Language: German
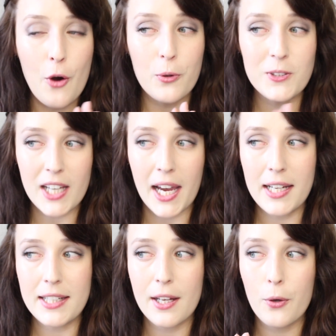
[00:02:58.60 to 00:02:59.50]
und 3
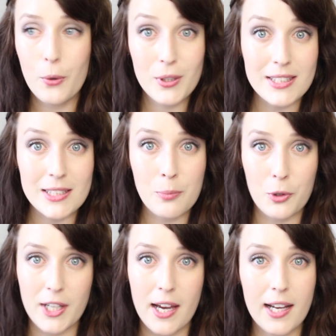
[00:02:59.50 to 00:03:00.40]
Liter höchstens
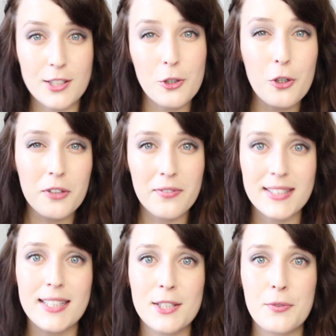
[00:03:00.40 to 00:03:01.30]
pro Tag. Also
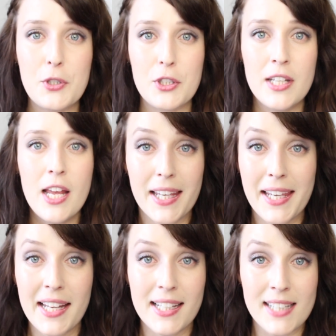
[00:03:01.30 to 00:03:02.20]
irgendwas dazwischen. Ihr
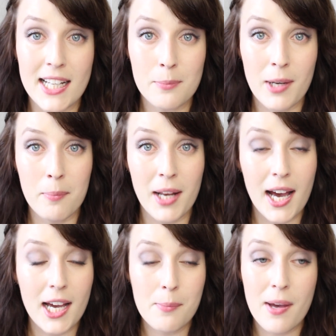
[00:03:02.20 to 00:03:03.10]
kennt das alte Blabla.
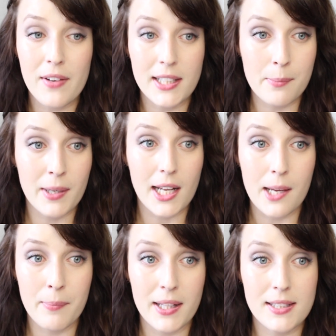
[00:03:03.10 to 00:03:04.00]
Immer wenn jemand einem